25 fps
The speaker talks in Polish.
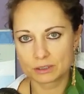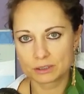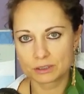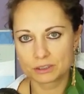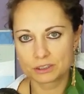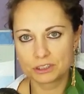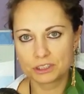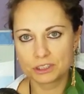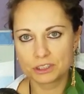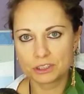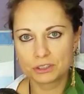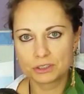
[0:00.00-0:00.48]

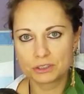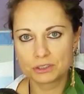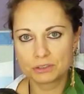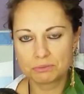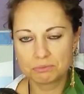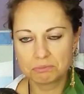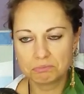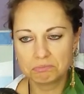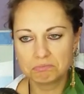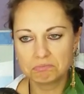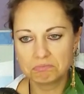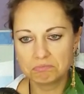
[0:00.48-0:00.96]
gdy
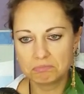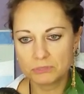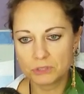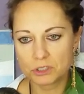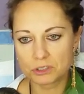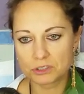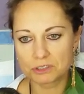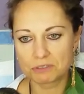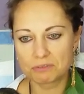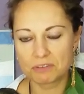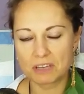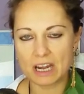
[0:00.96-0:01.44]

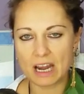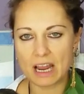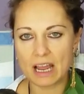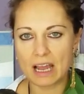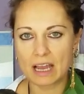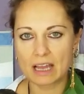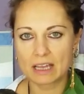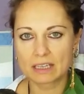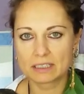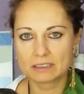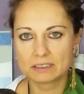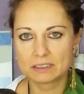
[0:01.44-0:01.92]

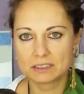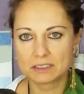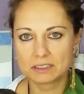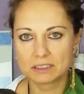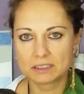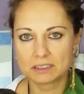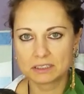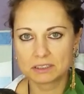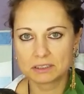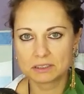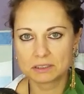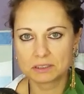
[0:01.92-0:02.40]
doskwiera e,
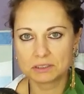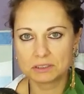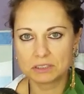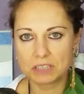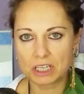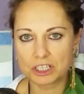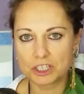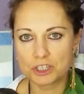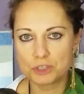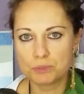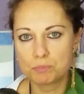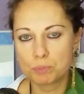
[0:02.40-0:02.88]

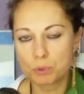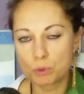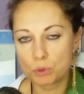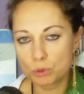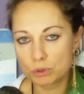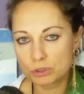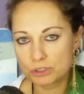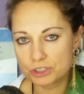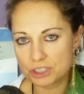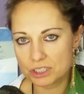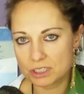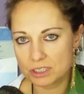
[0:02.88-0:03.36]
jakiś
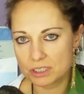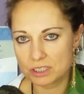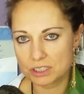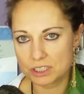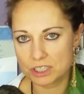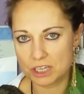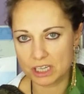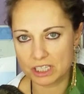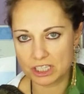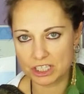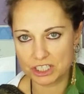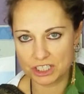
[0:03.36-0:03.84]
ból czy,
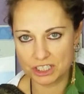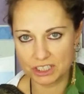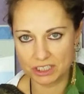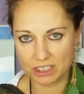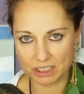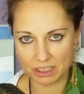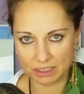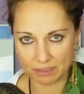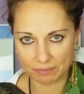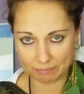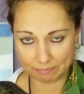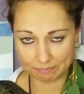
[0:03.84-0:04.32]
czy jakieś
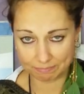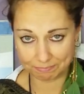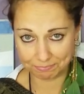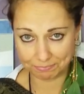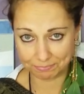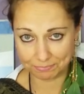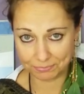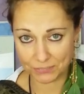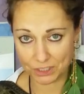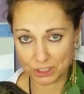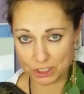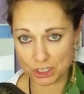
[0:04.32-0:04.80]
inne mm,
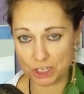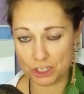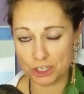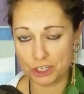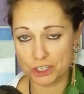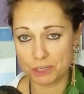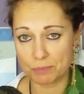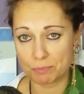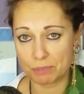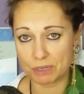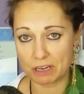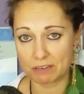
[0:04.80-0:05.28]

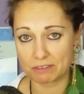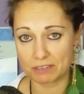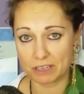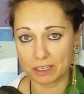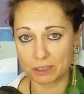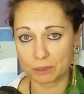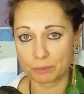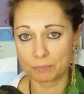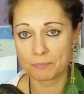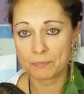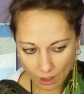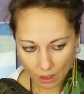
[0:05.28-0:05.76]
rzeczy się
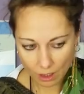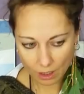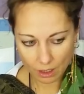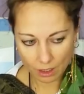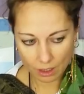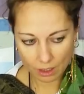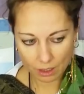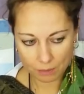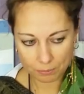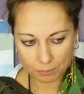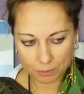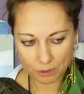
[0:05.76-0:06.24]
pojawiają.
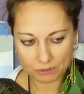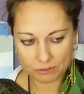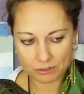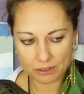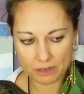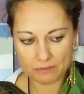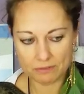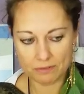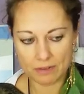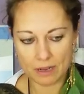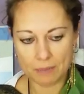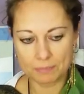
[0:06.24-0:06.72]

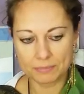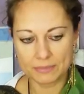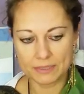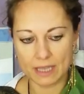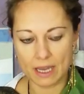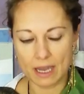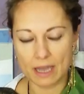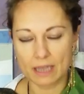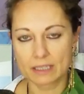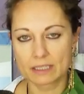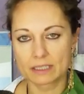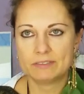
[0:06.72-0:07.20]
Powiem Wam
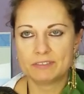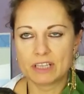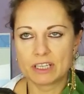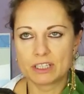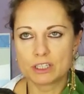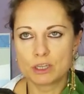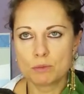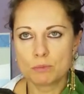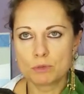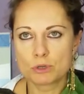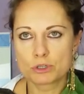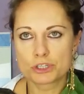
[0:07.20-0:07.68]
tak,
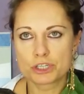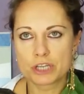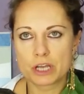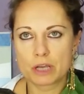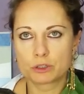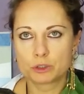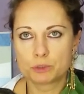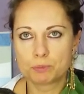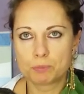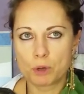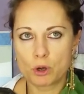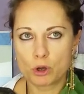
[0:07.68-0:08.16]
wiadomo,
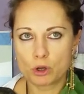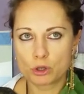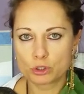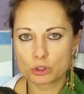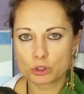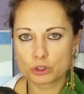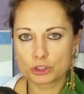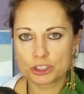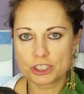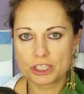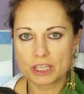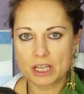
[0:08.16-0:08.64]
że
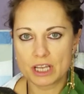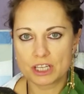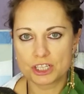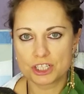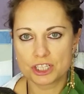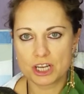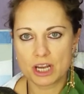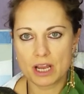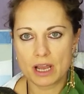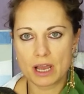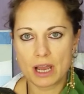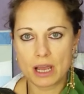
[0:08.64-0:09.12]
odporność
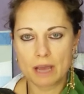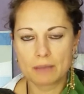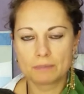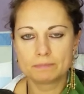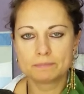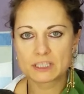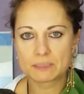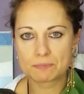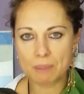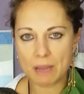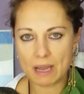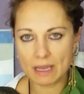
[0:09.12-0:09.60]
nasza
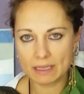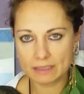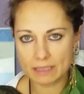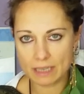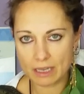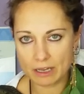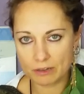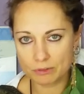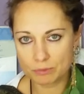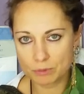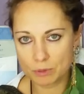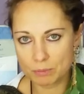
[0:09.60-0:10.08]

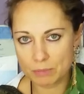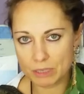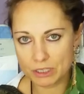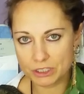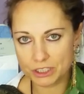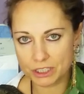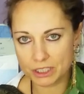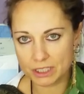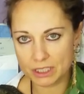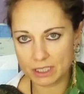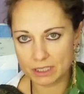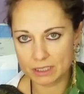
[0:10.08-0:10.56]
spada w
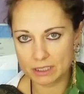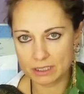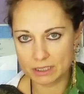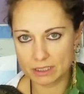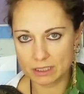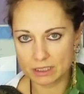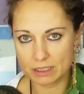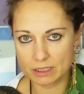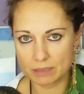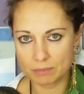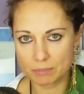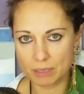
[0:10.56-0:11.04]
momencie,
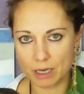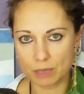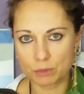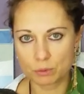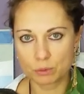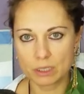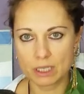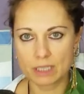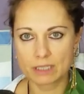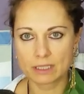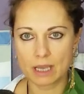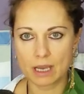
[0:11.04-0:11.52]
kiedy
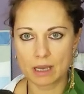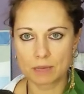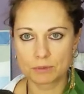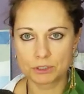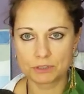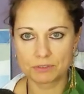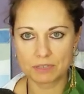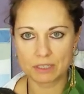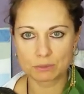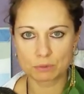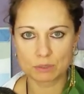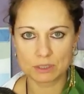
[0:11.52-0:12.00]
brakuje nam
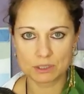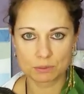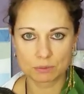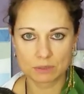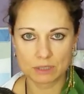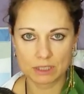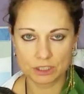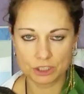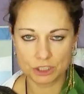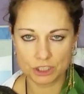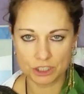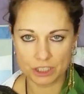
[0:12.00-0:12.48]
światła
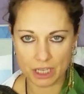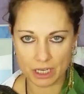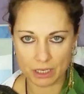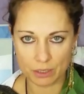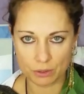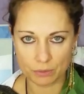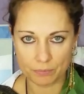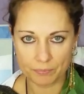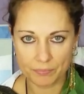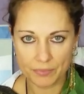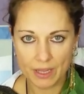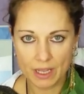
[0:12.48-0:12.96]

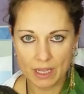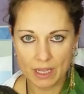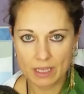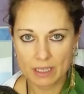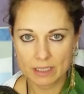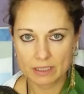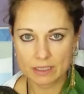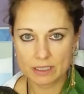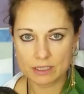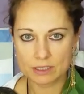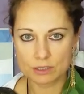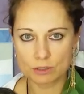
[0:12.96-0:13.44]
słonecznego.
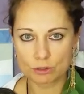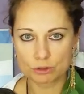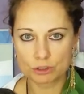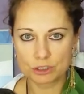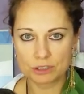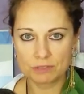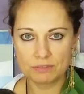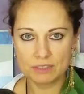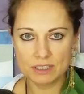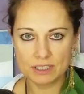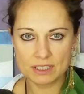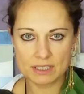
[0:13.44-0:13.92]
Jest to
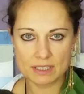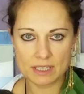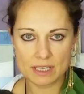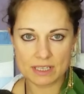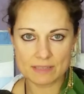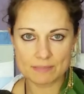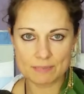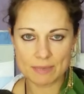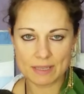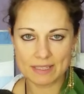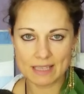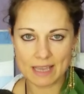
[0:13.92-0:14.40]

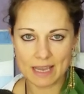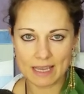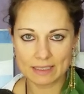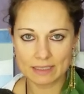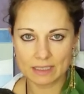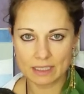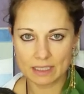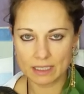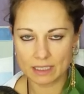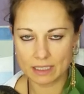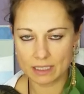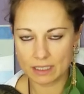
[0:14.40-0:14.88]
oczywiste,
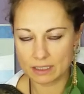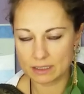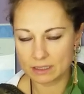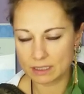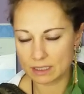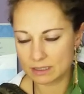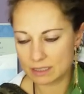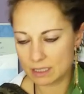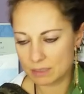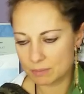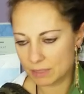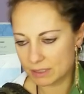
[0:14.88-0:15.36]
zbadane,
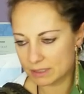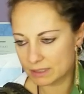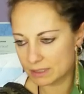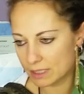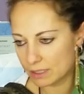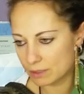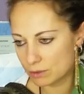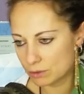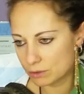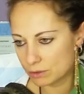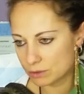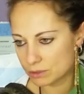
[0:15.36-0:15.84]
na temat
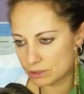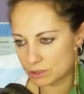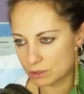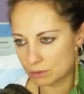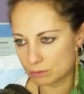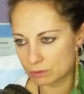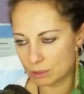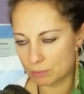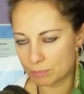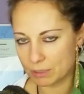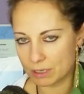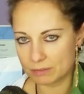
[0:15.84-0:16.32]
tego
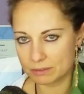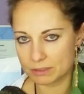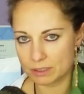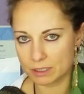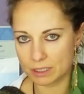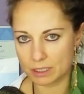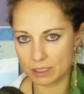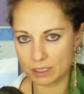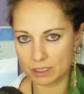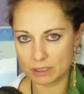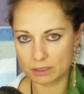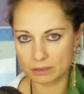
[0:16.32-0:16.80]
są
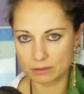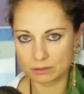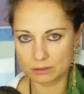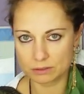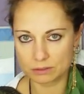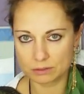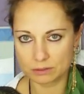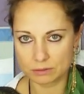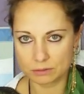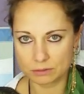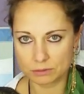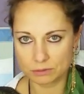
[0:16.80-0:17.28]
naprawdę
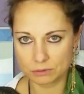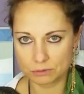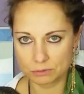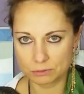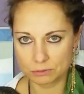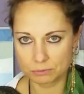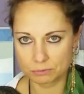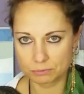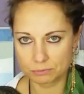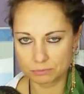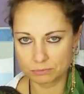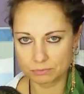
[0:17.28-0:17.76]
y,
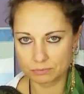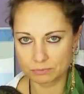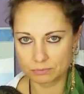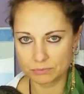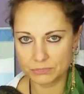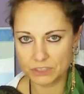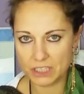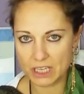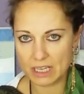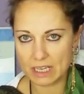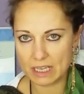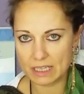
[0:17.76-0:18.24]

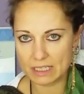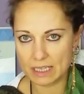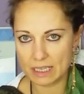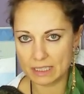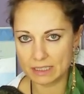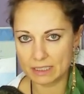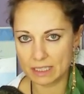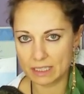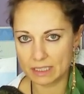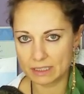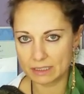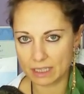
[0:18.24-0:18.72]
nie
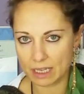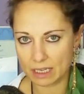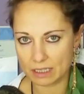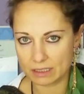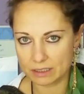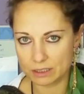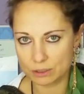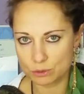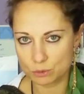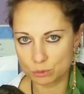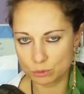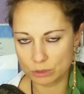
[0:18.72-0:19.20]
jeden
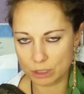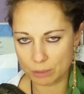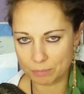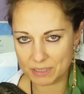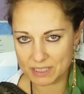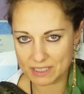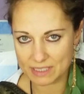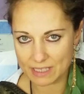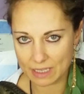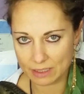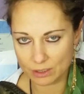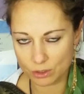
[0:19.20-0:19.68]
artykuł
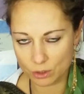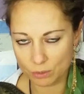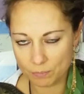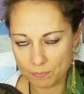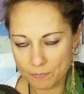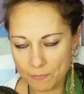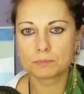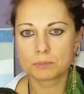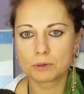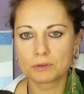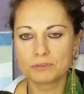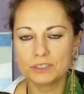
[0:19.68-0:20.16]

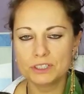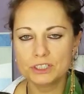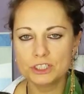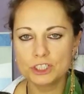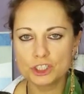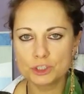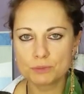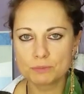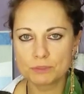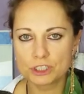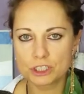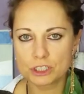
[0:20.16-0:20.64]
napisano.
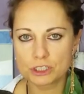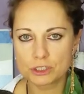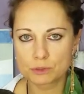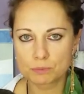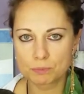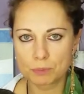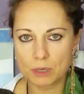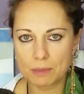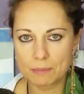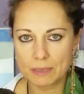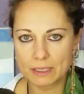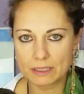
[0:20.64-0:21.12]
Powinniśmy się
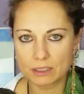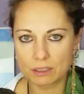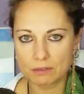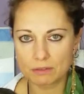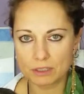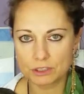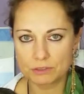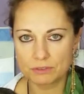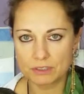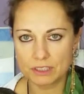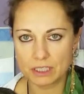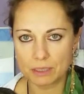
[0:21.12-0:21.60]

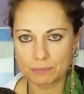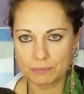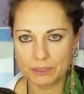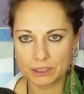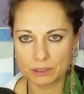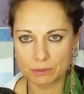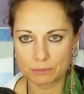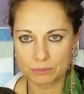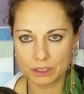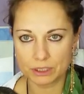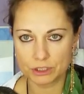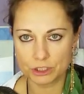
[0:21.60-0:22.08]
suplementować
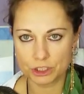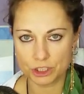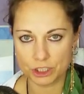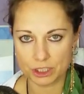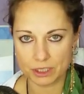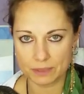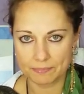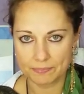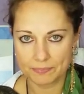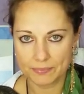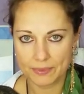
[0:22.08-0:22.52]
witaminą D3.